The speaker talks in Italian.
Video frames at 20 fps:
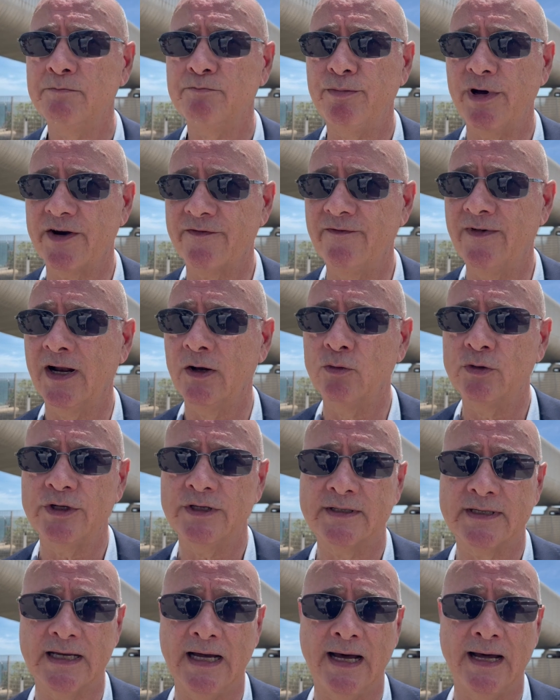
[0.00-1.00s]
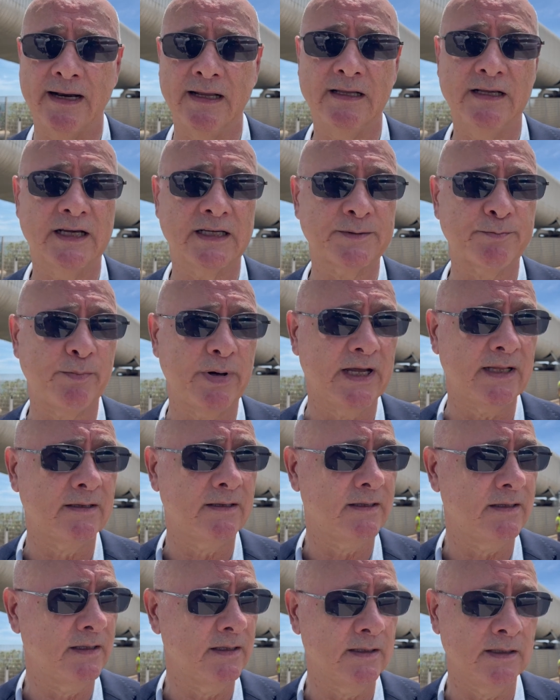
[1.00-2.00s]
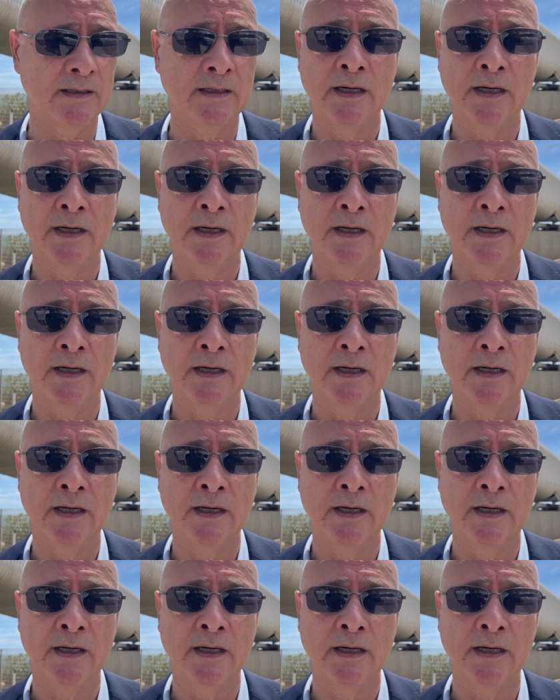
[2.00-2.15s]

per valorizzare gli aspetti